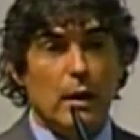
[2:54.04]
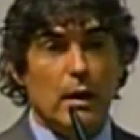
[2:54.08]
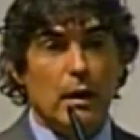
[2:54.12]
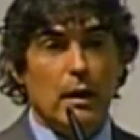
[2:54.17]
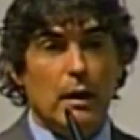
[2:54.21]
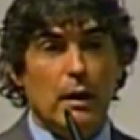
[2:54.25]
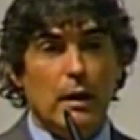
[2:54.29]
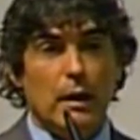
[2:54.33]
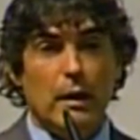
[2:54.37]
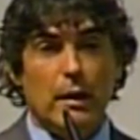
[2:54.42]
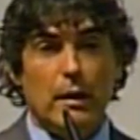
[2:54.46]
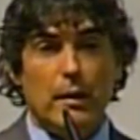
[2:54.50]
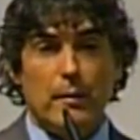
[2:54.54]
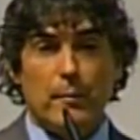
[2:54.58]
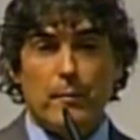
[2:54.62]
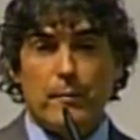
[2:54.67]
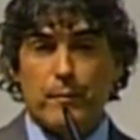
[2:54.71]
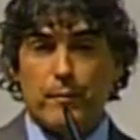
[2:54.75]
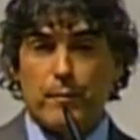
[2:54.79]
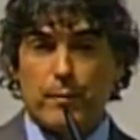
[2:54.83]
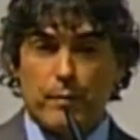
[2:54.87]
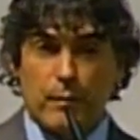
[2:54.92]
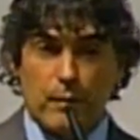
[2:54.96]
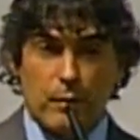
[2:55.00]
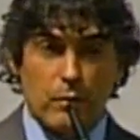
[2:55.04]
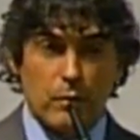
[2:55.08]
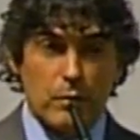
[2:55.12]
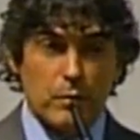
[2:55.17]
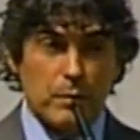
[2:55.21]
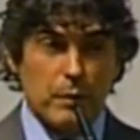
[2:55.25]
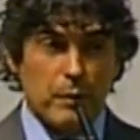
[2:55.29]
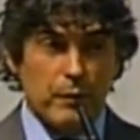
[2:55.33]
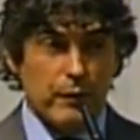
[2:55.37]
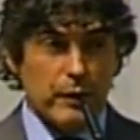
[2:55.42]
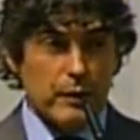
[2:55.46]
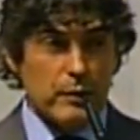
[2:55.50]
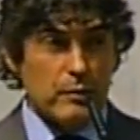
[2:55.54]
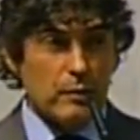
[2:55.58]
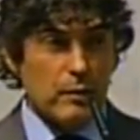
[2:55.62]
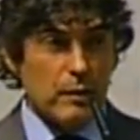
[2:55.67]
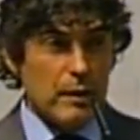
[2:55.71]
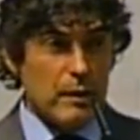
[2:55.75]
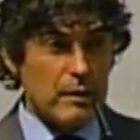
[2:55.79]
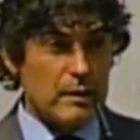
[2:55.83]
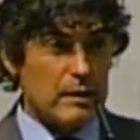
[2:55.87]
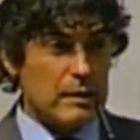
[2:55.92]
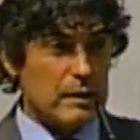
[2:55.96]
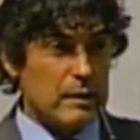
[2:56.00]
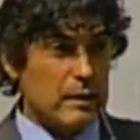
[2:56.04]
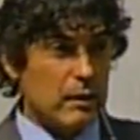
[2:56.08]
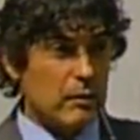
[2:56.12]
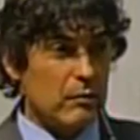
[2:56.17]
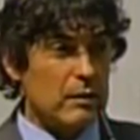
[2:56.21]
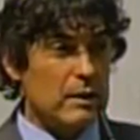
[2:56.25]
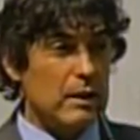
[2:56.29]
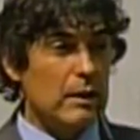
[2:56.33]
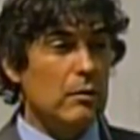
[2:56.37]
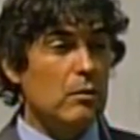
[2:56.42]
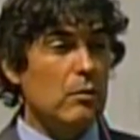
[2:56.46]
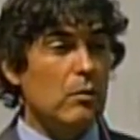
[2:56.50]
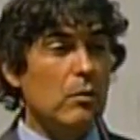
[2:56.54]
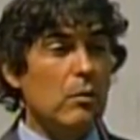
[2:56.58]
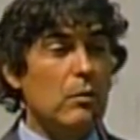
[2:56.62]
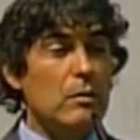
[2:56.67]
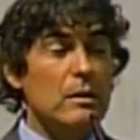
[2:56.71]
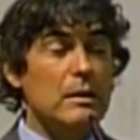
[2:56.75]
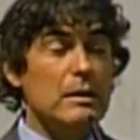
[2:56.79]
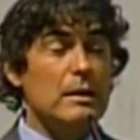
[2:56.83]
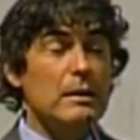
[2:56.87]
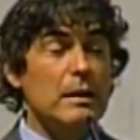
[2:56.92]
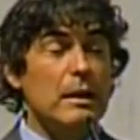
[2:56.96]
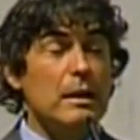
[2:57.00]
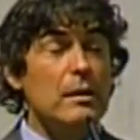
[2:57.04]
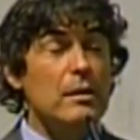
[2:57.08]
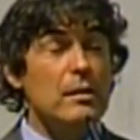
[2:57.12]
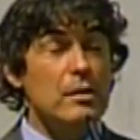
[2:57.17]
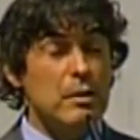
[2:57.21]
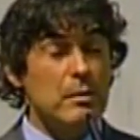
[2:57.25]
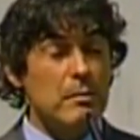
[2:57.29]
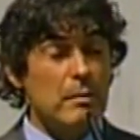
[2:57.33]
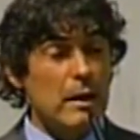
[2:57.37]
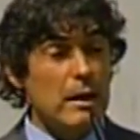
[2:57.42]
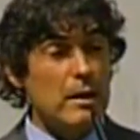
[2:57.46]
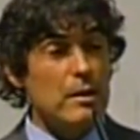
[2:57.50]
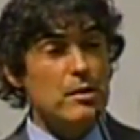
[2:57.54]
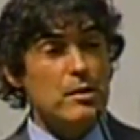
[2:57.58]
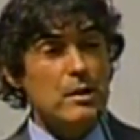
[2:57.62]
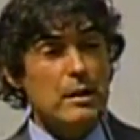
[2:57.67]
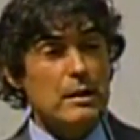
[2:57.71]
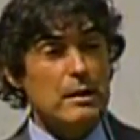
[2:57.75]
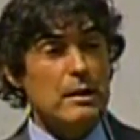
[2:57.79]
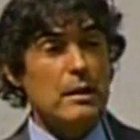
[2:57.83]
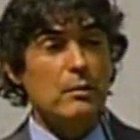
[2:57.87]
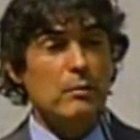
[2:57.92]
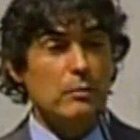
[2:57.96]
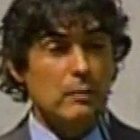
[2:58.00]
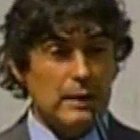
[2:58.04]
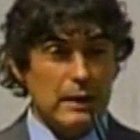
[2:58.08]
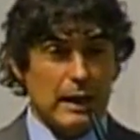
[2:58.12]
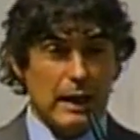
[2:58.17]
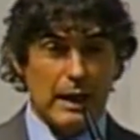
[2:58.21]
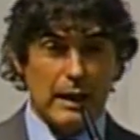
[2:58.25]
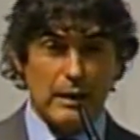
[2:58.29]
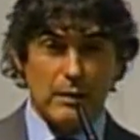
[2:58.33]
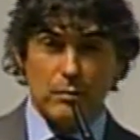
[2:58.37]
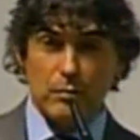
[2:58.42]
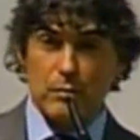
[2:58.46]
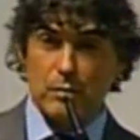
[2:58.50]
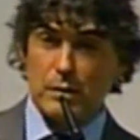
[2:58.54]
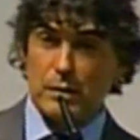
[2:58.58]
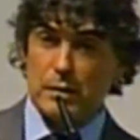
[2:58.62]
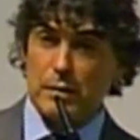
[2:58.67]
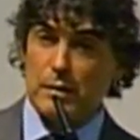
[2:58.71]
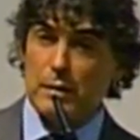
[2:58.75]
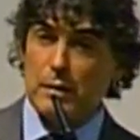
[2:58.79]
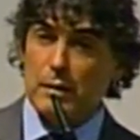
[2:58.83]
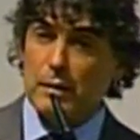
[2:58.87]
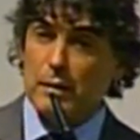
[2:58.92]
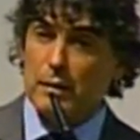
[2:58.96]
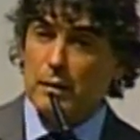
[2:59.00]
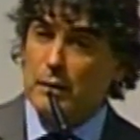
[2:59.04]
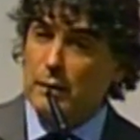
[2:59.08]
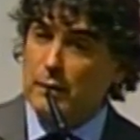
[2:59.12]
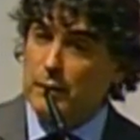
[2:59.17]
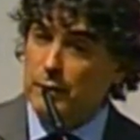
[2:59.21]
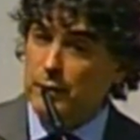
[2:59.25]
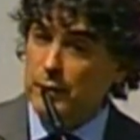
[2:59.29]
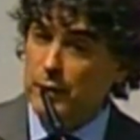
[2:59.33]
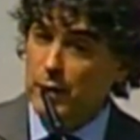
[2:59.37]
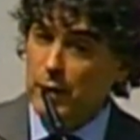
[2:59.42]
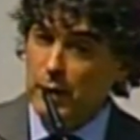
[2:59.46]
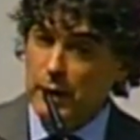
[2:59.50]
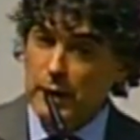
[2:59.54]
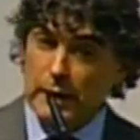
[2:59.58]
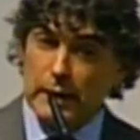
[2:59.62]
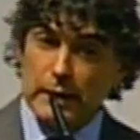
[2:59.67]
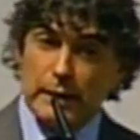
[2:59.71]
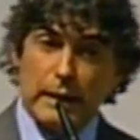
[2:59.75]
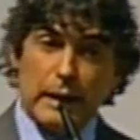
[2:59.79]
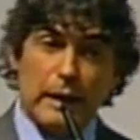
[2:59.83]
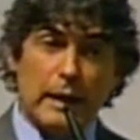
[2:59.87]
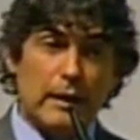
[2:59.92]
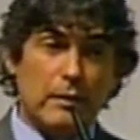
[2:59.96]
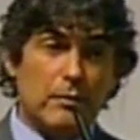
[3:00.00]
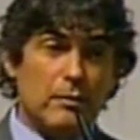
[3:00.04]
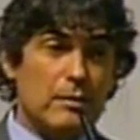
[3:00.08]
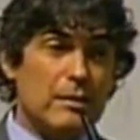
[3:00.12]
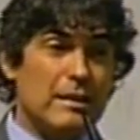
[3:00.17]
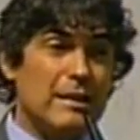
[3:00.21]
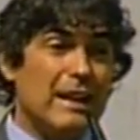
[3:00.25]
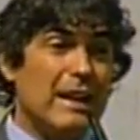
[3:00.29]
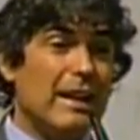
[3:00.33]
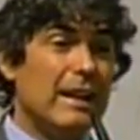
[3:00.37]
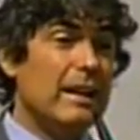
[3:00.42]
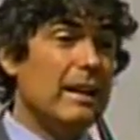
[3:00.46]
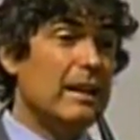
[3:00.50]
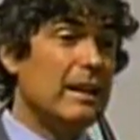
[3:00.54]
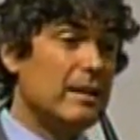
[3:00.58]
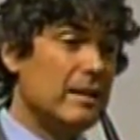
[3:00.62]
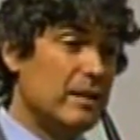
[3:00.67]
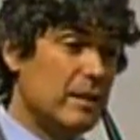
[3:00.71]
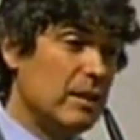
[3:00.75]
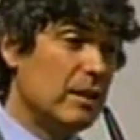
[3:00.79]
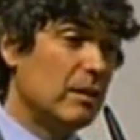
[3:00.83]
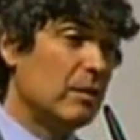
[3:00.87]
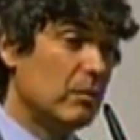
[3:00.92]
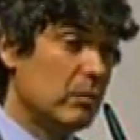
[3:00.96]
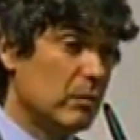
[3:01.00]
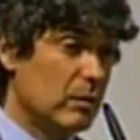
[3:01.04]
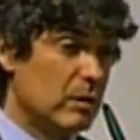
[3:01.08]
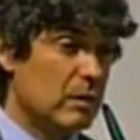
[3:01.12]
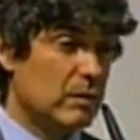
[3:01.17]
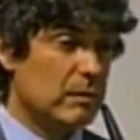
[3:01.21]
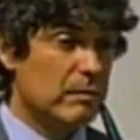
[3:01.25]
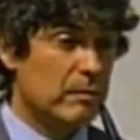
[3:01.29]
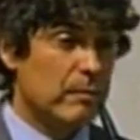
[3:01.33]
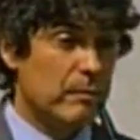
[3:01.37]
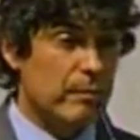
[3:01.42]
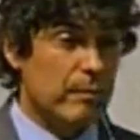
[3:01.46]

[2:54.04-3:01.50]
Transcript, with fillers: É, os professores estão sendo constantemente assaltados, violentados, agredidos